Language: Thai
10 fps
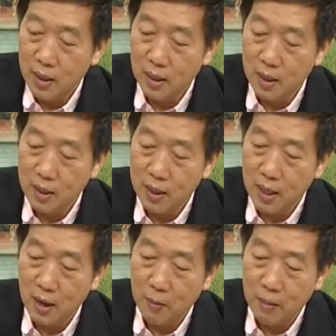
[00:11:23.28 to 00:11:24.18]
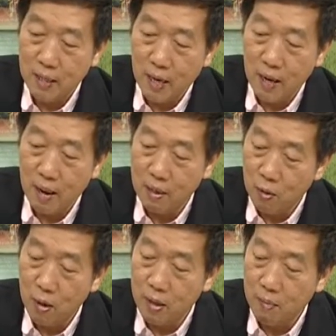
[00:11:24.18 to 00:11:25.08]
เอ่อถ้าเราไปใช้การ
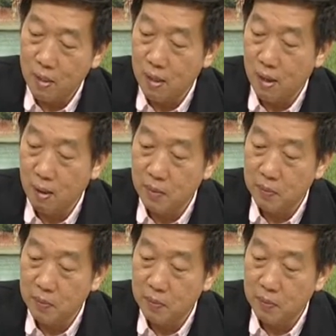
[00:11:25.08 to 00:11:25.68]
นวดนี่มันจะ